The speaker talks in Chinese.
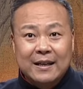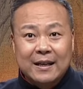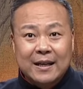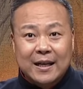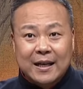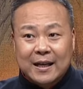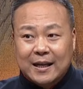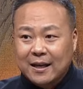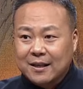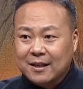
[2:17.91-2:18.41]

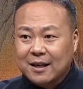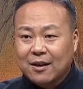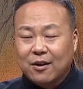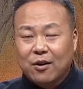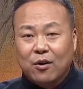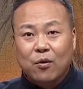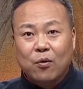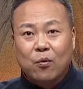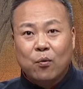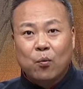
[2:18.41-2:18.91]
合
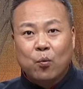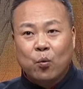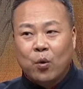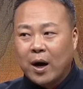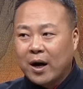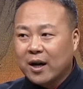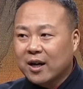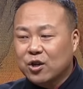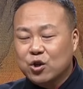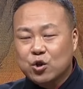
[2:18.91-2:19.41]
着
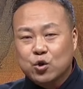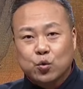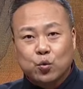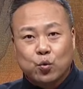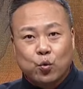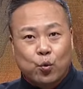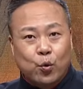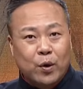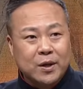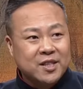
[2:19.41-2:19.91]
我跟
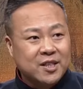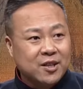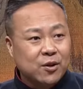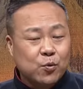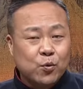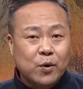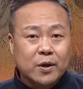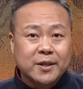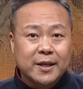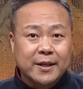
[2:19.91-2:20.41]
楚国、
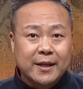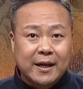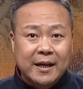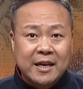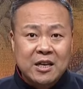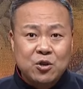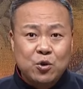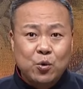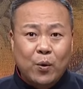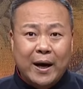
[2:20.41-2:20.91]
秦国这点
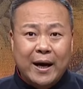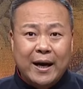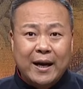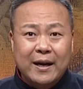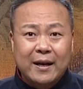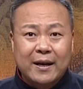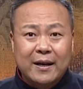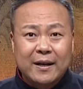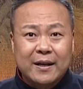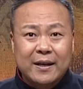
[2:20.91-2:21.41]
恩怨，
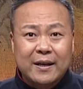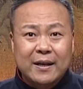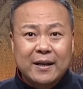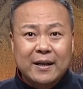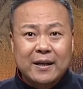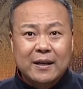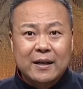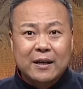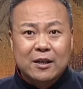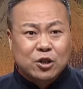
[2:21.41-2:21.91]

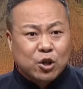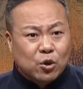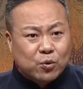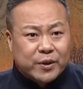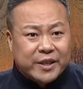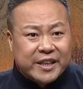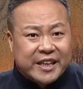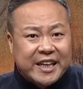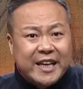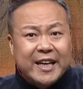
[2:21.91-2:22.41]

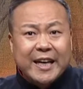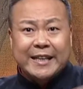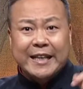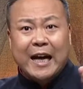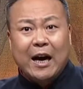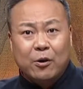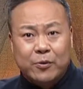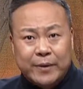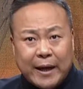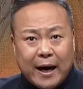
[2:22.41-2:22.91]
就是你给
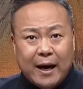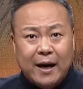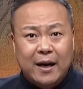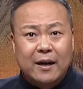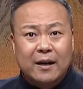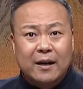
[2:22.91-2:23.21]
闹的。